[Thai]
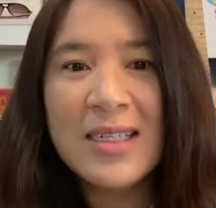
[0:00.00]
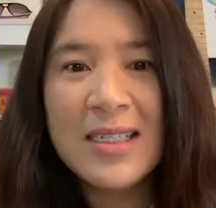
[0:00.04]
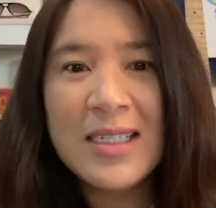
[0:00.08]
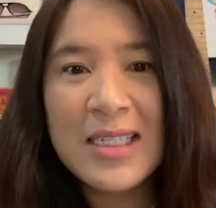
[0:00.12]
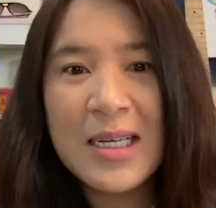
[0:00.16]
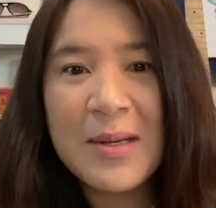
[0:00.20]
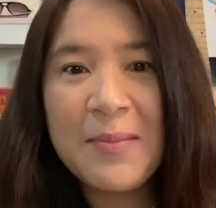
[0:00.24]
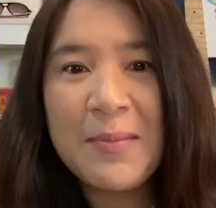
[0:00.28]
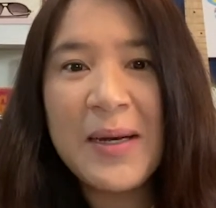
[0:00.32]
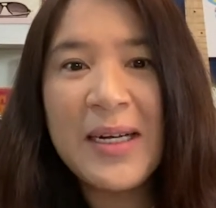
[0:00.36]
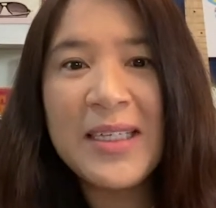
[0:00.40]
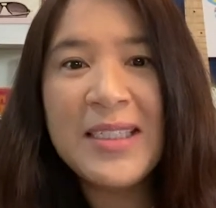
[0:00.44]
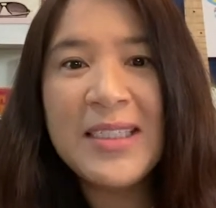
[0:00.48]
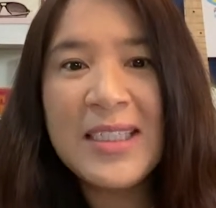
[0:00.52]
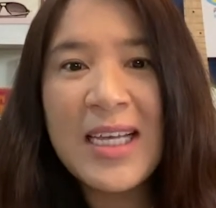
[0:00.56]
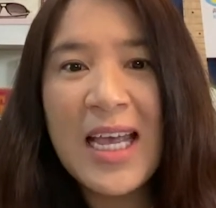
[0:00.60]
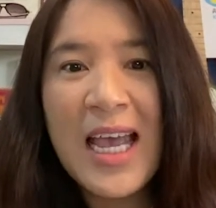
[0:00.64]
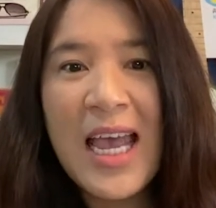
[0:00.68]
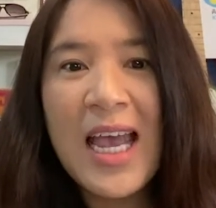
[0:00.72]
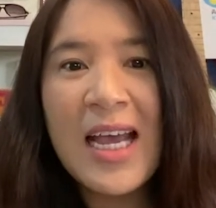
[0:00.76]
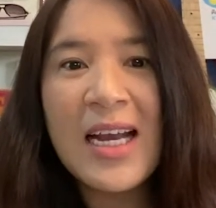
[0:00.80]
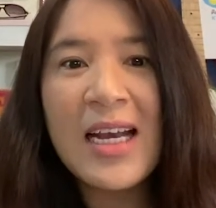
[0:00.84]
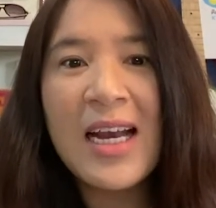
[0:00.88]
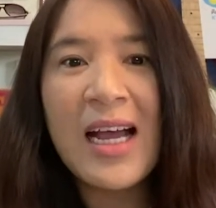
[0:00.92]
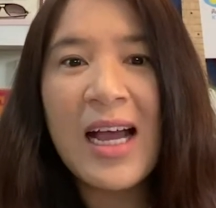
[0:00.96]
กิจกรรมกลาง
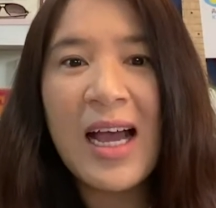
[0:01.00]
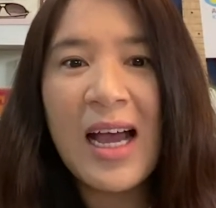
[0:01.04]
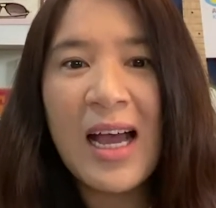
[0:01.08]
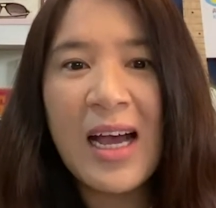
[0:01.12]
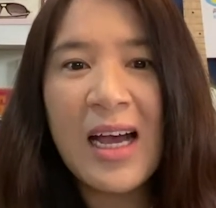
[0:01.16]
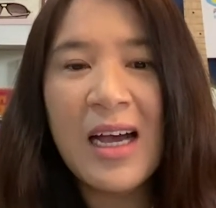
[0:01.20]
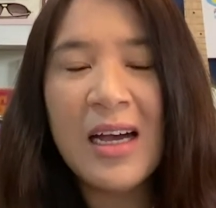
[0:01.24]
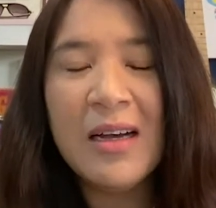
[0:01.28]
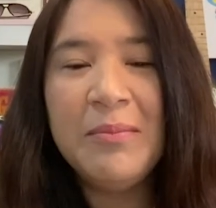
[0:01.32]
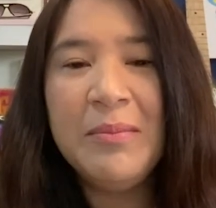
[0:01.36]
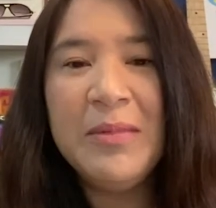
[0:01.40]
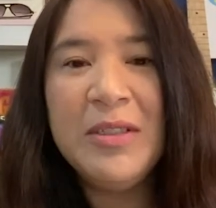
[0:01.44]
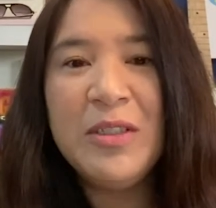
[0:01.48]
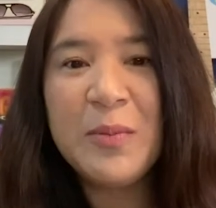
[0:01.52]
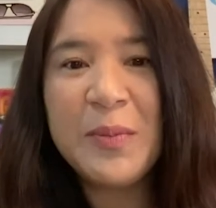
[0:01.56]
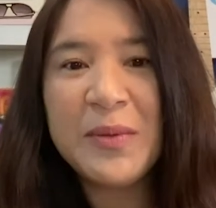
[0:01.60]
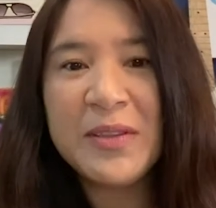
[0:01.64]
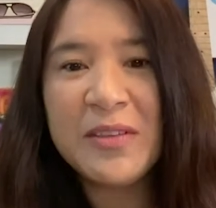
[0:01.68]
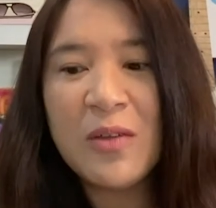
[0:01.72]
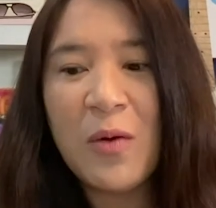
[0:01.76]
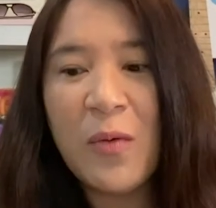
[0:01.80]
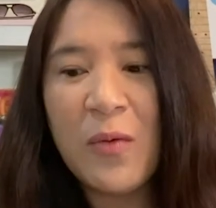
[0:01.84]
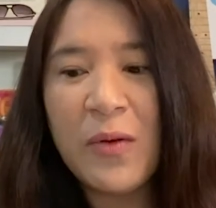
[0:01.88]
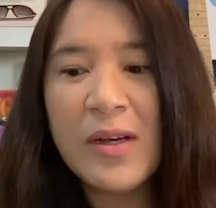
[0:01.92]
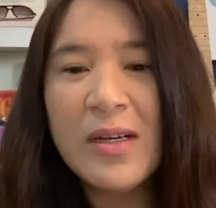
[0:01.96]
แจ้งนะคะมีจุด
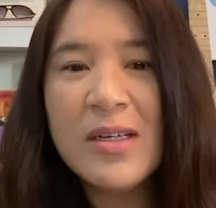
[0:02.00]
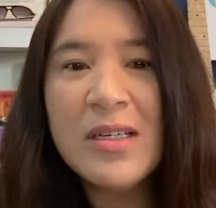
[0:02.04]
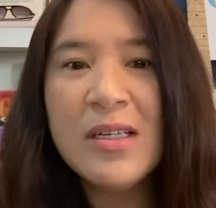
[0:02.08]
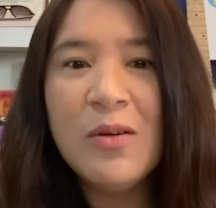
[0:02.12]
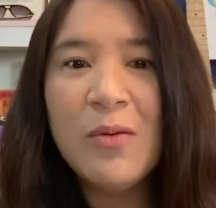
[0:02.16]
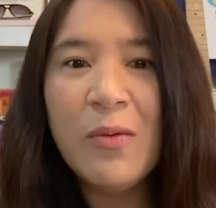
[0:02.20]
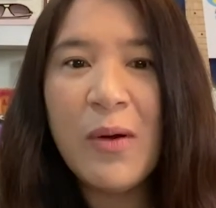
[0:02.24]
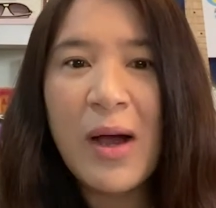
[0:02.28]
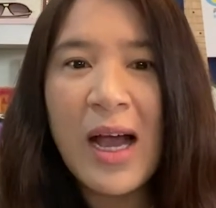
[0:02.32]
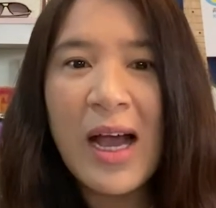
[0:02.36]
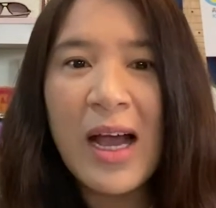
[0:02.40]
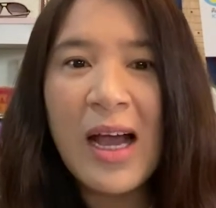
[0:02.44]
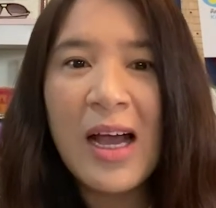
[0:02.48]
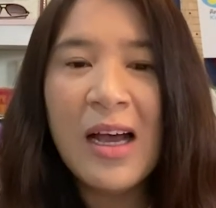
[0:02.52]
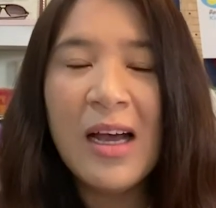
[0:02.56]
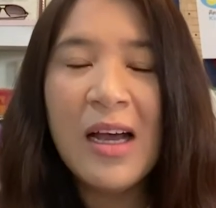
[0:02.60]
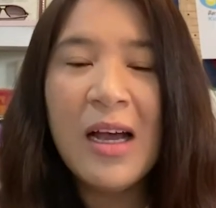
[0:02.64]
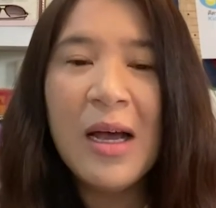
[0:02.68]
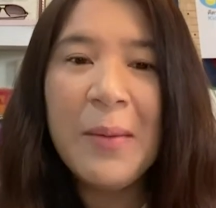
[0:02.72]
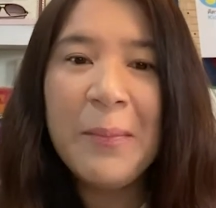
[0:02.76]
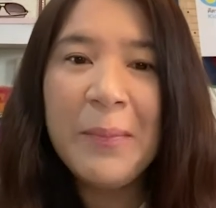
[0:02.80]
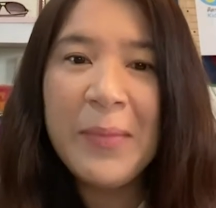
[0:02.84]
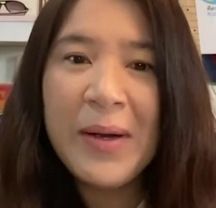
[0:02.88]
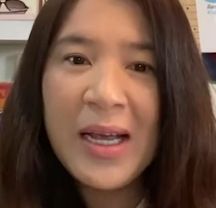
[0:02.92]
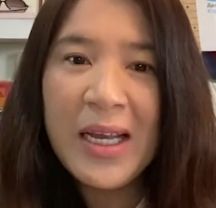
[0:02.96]
ประสงค์ก็คือว่า
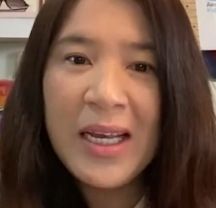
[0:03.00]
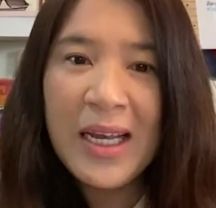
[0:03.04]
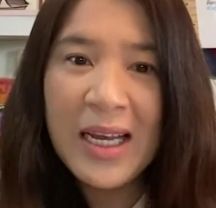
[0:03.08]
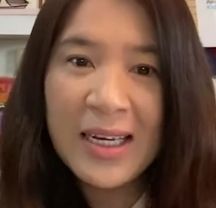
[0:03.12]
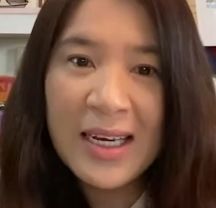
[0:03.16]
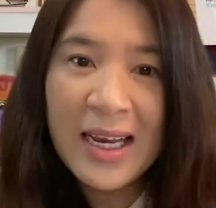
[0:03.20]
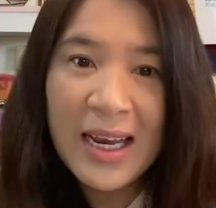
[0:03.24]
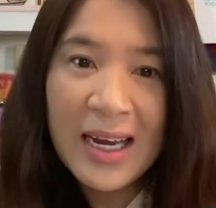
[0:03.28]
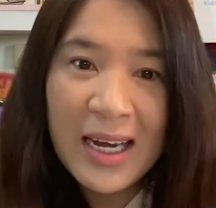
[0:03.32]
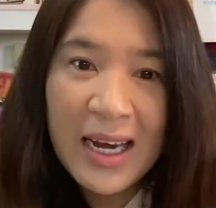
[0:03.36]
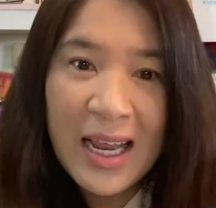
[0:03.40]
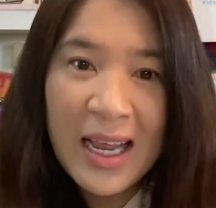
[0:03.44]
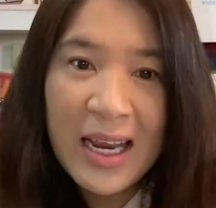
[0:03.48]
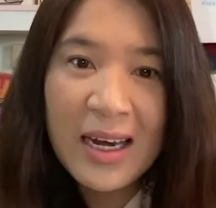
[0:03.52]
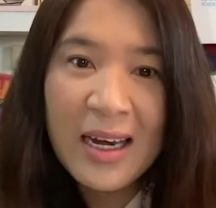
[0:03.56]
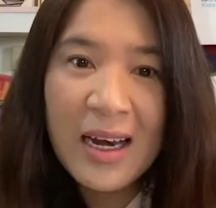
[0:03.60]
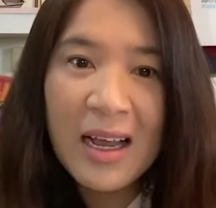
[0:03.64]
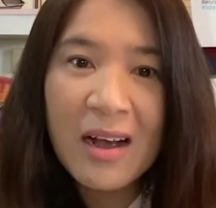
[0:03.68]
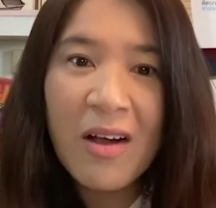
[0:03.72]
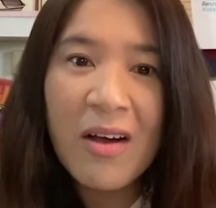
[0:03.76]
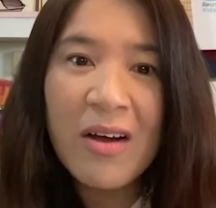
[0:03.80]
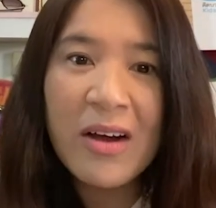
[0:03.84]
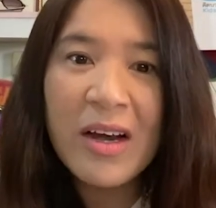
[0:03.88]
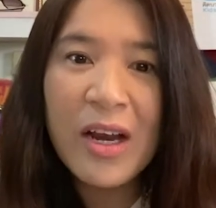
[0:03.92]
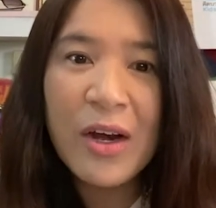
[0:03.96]
เพื่อให้เด็กได้เล่น
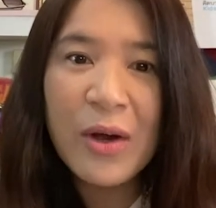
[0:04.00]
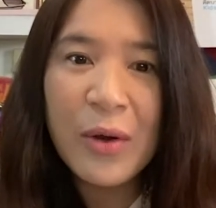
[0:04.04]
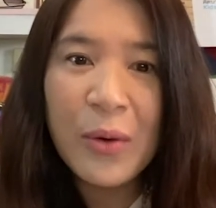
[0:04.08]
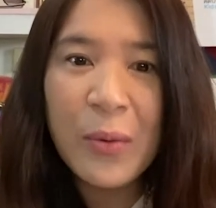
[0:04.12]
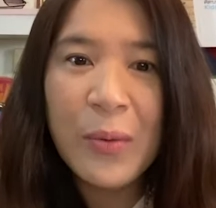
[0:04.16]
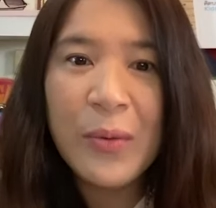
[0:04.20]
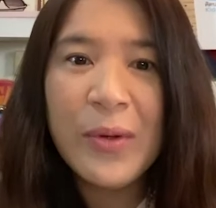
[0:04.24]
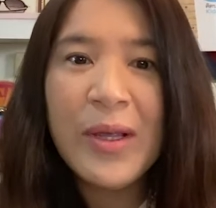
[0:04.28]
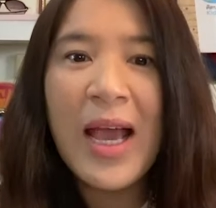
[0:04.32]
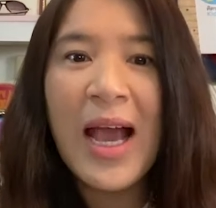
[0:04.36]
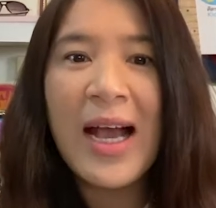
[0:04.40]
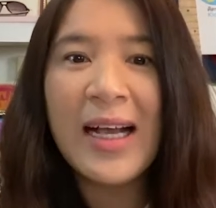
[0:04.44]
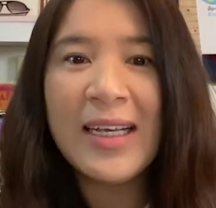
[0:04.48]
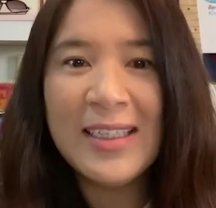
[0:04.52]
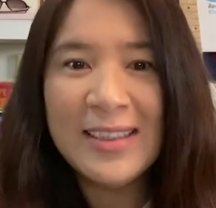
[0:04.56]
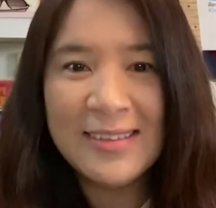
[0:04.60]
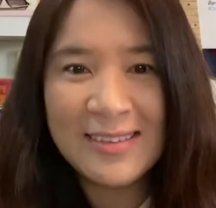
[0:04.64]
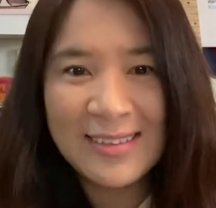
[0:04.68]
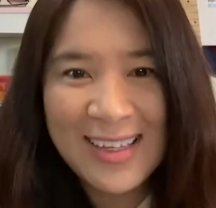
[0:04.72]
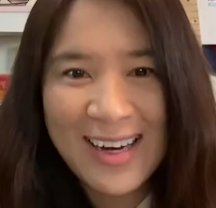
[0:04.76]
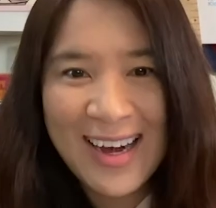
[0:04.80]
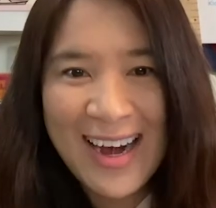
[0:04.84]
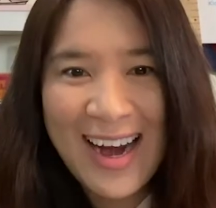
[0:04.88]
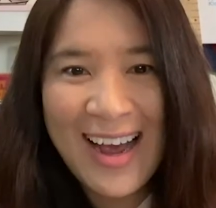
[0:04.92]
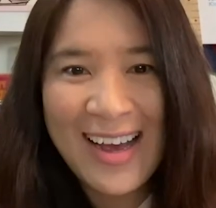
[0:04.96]
แล้วก็เรียนรู้อย่างอิ
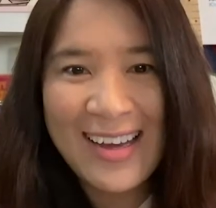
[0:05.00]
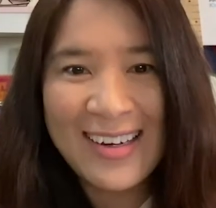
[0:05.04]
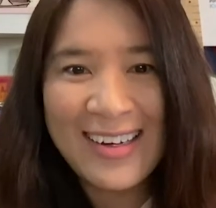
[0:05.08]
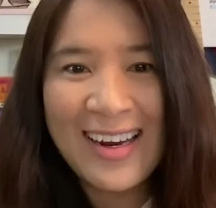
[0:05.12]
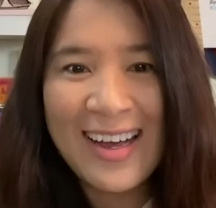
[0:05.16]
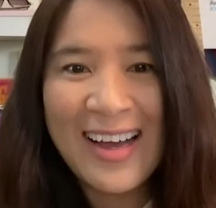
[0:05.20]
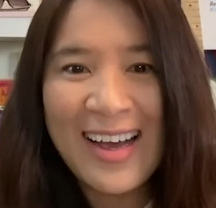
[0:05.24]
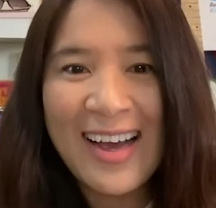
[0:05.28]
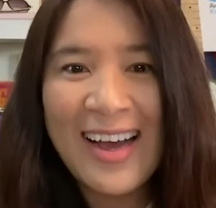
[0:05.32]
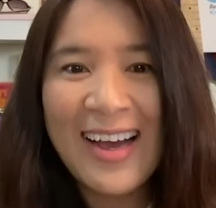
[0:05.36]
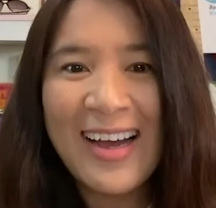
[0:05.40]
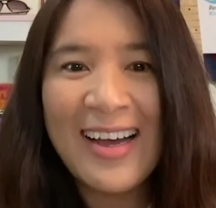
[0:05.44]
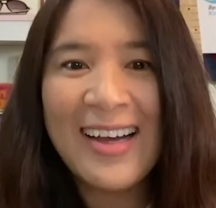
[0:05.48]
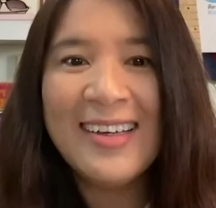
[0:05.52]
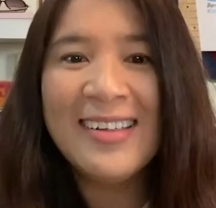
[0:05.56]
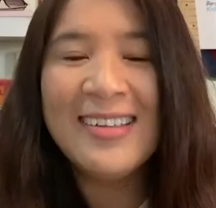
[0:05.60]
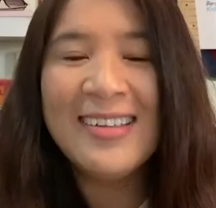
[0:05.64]
สระนะคะ